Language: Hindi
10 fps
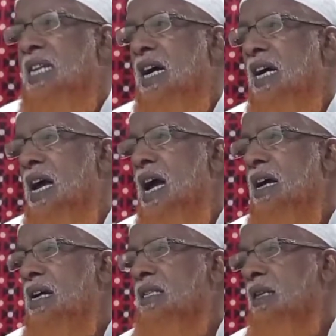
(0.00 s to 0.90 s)
किया गया है
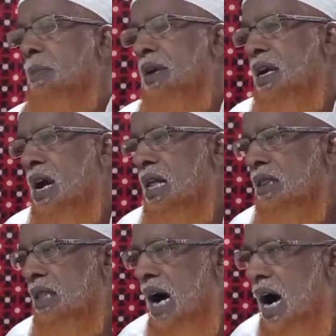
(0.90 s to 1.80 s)
कहीं धमकी का
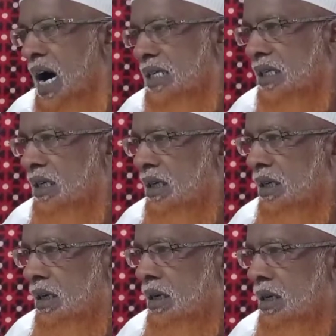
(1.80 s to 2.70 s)
अंदाज
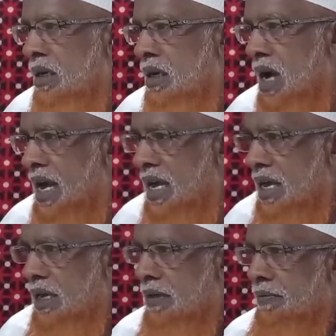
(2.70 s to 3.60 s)
कहीं
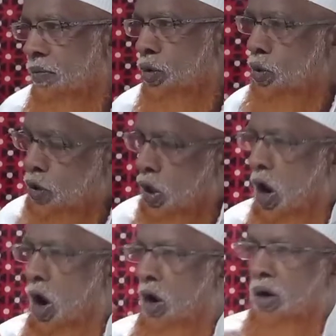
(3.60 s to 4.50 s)
कुछ
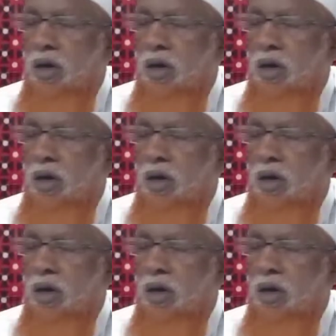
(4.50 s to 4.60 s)
और